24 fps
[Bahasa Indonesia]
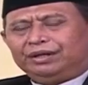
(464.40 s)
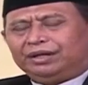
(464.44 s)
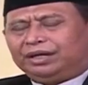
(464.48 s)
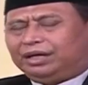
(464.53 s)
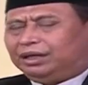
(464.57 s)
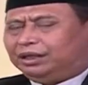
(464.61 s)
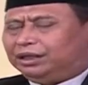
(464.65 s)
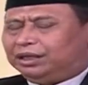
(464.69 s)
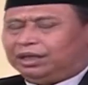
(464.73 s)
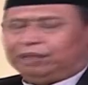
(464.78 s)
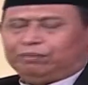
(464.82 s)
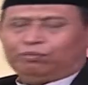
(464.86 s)

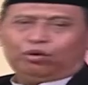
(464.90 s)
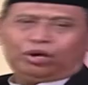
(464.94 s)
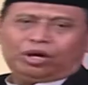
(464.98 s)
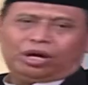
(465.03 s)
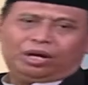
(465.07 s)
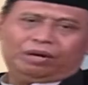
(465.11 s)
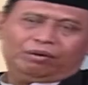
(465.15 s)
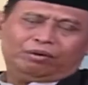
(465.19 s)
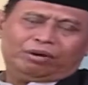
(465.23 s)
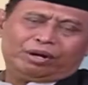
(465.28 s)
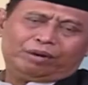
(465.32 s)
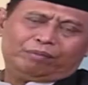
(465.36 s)
Kita
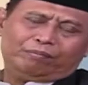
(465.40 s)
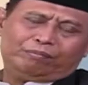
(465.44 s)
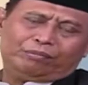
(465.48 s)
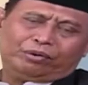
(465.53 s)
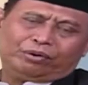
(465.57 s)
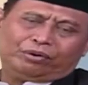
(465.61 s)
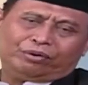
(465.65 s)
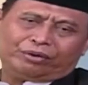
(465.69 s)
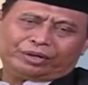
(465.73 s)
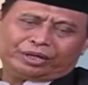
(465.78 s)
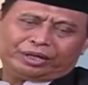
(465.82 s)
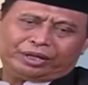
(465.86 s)
bukan
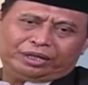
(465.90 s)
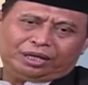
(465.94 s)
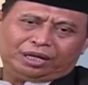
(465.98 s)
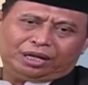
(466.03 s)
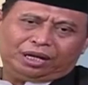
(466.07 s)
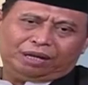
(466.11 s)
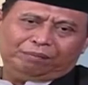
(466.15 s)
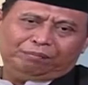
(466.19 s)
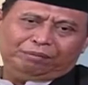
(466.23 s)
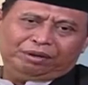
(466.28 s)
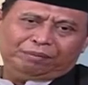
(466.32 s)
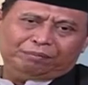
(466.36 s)
orang
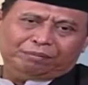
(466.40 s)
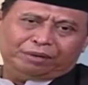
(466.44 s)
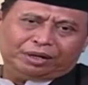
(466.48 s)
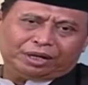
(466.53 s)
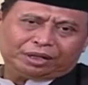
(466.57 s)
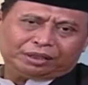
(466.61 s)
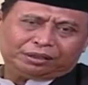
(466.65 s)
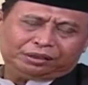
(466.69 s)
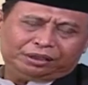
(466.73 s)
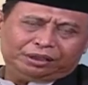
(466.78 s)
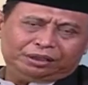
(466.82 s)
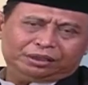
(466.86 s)
yang lebih
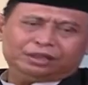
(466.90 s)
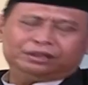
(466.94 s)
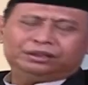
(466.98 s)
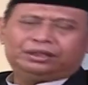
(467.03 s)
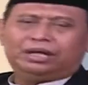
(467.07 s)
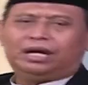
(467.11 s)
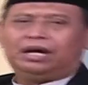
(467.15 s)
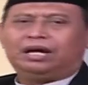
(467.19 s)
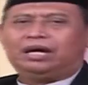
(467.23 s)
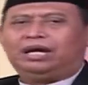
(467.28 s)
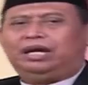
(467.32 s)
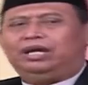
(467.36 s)
mengerti
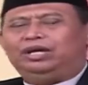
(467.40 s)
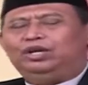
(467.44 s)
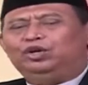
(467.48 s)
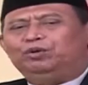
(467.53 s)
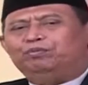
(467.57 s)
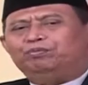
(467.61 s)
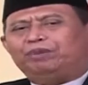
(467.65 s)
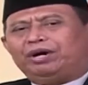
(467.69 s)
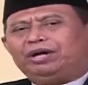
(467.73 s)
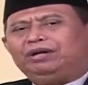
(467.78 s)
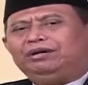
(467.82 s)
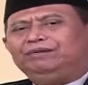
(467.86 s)
tentang
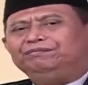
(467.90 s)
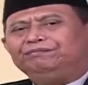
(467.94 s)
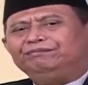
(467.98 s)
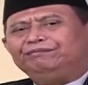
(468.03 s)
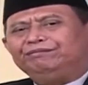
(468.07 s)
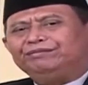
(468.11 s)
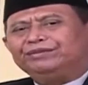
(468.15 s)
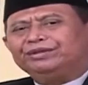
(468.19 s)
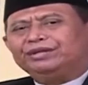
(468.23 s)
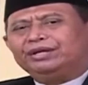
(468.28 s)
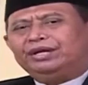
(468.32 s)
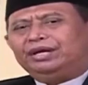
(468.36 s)
kehidupan.
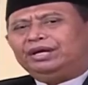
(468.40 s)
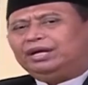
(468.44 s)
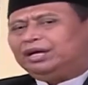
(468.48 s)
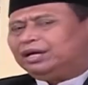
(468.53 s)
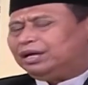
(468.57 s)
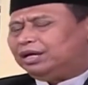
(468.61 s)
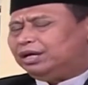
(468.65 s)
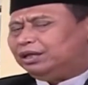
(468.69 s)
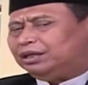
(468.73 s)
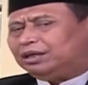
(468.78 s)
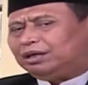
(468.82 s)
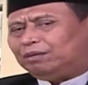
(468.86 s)

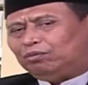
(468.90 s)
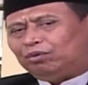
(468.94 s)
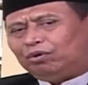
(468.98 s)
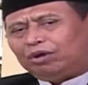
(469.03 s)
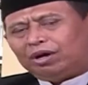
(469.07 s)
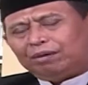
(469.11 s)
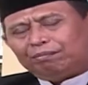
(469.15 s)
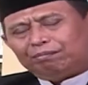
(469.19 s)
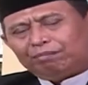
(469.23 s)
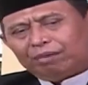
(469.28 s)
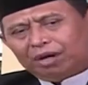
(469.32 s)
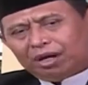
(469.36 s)
Kita
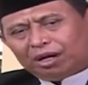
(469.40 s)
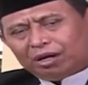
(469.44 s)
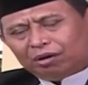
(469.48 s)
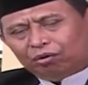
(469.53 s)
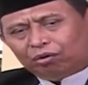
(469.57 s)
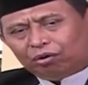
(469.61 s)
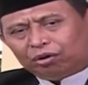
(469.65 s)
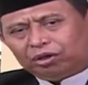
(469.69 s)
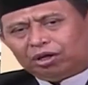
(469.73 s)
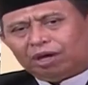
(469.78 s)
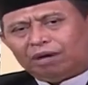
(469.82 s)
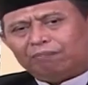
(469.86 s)
bukan
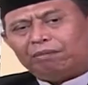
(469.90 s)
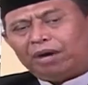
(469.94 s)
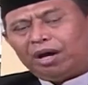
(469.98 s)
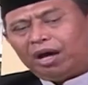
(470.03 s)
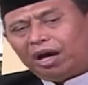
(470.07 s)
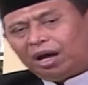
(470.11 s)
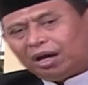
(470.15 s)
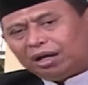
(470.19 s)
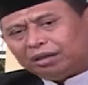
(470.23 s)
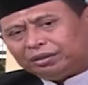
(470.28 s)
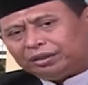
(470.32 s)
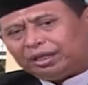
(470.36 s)
makhluk yang
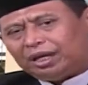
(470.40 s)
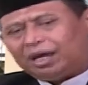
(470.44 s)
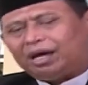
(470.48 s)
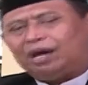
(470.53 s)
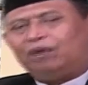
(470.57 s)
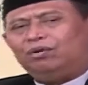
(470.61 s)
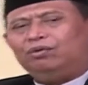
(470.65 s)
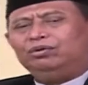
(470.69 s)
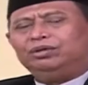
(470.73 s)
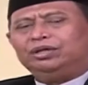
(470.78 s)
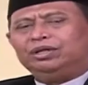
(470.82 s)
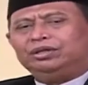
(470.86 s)
maha
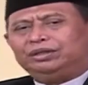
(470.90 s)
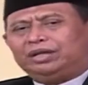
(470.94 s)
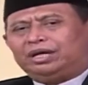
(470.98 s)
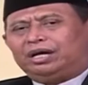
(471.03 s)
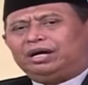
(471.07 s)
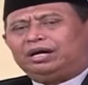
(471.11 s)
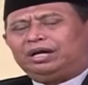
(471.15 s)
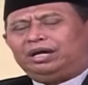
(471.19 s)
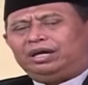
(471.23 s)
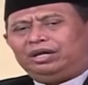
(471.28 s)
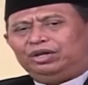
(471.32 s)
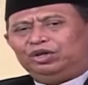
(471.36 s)
tahu
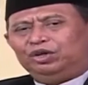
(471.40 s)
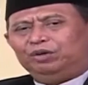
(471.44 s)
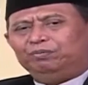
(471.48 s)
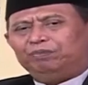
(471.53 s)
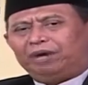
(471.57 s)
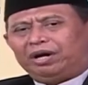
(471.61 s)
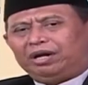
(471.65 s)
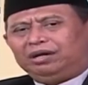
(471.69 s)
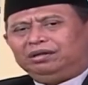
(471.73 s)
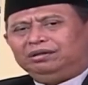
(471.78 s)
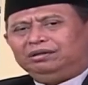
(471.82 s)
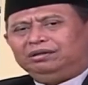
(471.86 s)
tentang
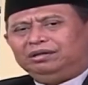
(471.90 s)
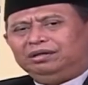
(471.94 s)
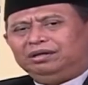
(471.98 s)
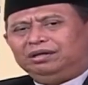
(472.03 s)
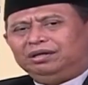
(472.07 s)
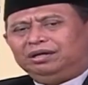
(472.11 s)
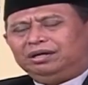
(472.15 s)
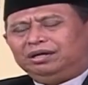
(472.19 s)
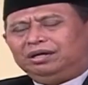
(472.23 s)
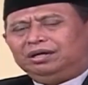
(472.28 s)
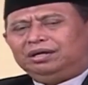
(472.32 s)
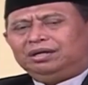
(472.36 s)
kehidupan
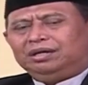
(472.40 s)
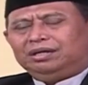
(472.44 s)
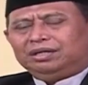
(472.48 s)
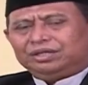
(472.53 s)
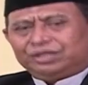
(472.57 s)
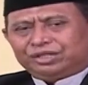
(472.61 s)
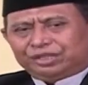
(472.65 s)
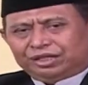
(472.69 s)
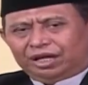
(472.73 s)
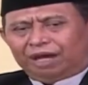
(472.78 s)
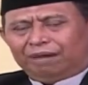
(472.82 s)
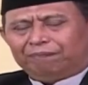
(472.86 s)

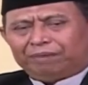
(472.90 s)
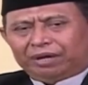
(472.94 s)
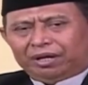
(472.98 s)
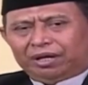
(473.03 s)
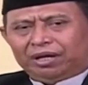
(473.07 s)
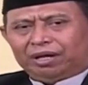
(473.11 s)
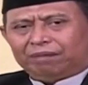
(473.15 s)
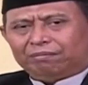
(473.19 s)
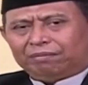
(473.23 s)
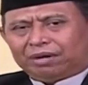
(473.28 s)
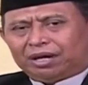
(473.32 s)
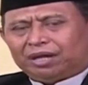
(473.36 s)
Siapa
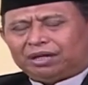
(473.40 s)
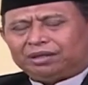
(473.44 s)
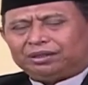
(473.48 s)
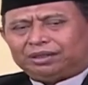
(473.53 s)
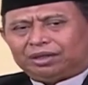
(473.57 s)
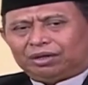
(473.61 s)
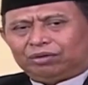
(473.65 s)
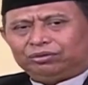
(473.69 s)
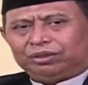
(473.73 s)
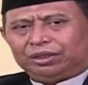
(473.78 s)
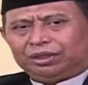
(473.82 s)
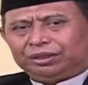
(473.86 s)
yang maha
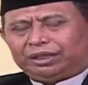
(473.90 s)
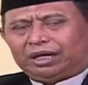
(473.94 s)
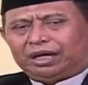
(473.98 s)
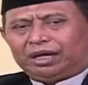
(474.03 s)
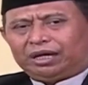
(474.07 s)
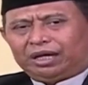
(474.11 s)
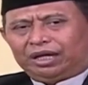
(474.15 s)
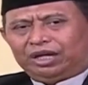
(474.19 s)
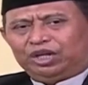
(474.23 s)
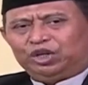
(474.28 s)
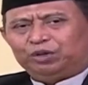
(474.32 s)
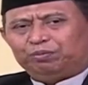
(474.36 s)
tahu tentang
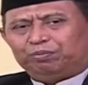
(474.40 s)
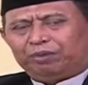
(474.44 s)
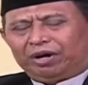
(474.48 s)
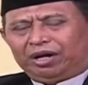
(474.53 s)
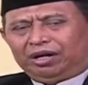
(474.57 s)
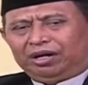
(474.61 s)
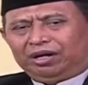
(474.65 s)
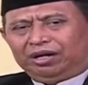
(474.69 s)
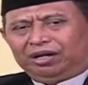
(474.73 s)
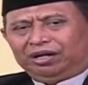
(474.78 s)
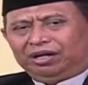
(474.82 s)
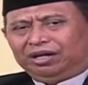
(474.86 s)

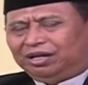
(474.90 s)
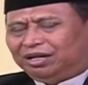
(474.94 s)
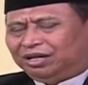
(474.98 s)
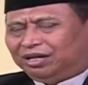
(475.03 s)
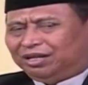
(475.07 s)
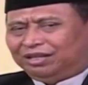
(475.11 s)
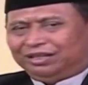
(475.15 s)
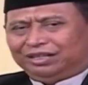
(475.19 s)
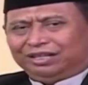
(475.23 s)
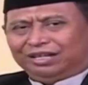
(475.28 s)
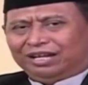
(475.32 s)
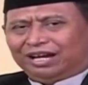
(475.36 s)
kehidupan?
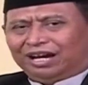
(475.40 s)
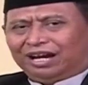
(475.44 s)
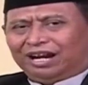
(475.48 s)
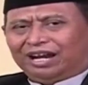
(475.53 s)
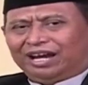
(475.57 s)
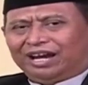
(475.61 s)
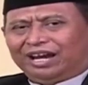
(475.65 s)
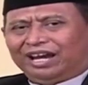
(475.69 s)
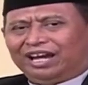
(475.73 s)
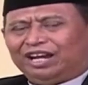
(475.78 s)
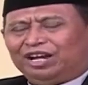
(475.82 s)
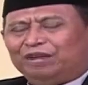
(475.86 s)
Tidak
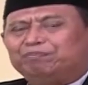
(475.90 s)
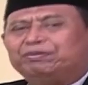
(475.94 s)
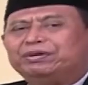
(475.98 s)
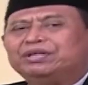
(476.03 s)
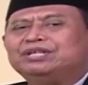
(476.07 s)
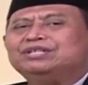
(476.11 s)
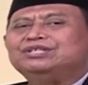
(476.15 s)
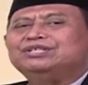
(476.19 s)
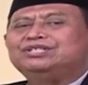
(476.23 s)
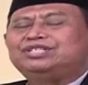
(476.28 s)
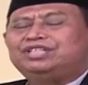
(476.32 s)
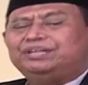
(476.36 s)
lain
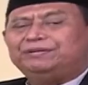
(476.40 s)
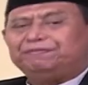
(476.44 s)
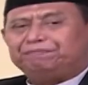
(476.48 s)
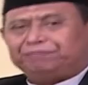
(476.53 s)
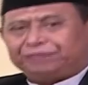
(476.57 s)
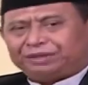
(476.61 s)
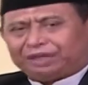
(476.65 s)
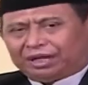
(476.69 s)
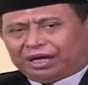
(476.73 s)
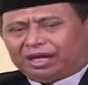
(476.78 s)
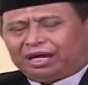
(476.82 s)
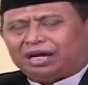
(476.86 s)

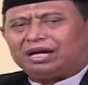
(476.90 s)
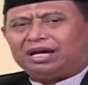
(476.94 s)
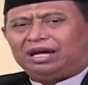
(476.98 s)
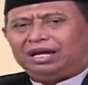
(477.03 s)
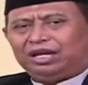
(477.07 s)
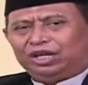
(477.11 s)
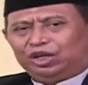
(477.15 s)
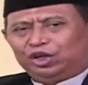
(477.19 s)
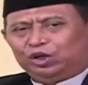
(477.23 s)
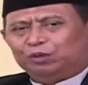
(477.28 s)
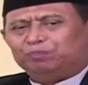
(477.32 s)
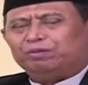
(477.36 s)
pencipta
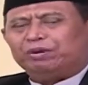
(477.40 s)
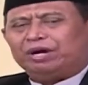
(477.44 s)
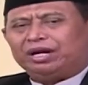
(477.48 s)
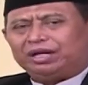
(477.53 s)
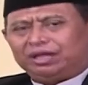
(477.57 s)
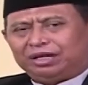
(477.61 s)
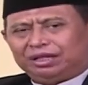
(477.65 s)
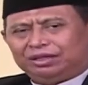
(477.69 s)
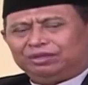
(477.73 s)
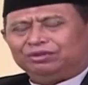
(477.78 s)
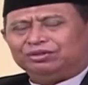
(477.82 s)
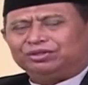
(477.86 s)
kehidupan
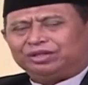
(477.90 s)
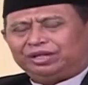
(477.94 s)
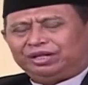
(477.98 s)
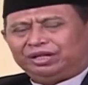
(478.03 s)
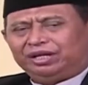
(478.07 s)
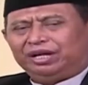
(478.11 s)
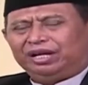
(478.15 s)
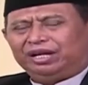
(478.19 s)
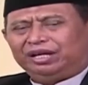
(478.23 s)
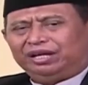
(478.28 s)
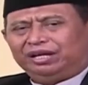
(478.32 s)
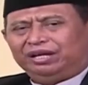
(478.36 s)
itu
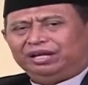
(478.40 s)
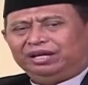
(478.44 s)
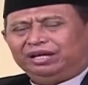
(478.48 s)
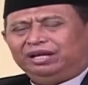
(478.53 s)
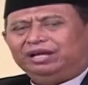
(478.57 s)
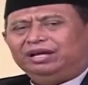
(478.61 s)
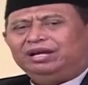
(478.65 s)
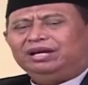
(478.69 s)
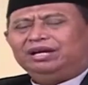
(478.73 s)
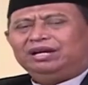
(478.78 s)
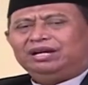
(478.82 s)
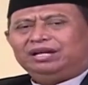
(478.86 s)
sendiri.
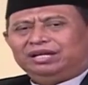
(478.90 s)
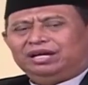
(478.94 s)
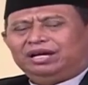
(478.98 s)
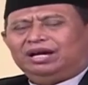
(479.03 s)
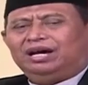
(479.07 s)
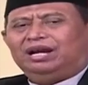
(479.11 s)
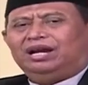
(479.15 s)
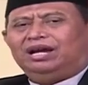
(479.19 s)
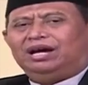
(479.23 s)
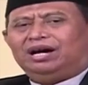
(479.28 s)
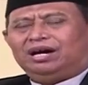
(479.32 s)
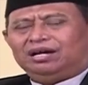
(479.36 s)

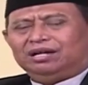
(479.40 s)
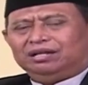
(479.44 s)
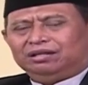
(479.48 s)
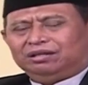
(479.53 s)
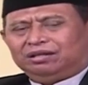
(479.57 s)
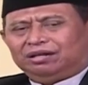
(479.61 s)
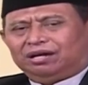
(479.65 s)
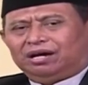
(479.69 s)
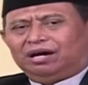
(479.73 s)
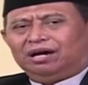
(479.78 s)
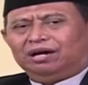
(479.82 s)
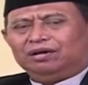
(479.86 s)
Dialah
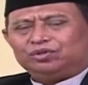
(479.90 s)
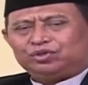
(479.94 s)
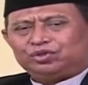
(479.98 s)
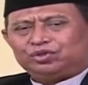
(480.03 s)
Allah